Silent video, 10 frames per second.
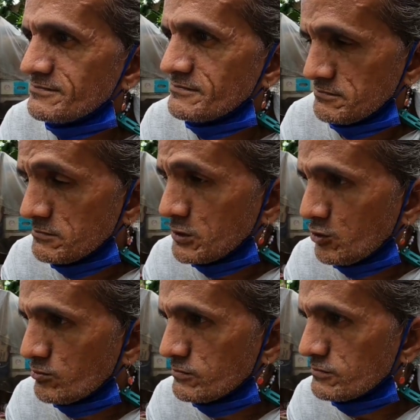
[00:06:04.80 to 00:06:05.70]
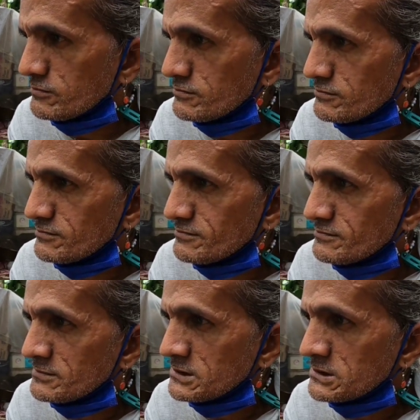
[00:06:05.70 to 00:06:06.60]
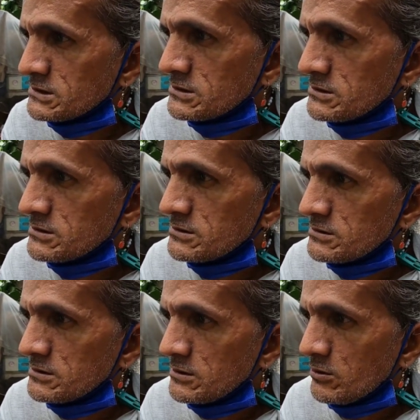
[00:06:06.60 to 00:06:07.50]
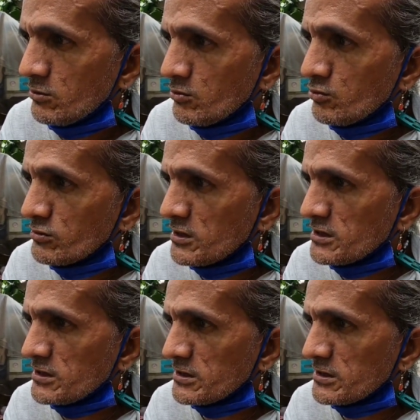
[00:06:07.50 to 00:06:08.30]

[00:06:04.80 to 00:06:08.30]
bading yun masakit yun na masakit yun Oo nga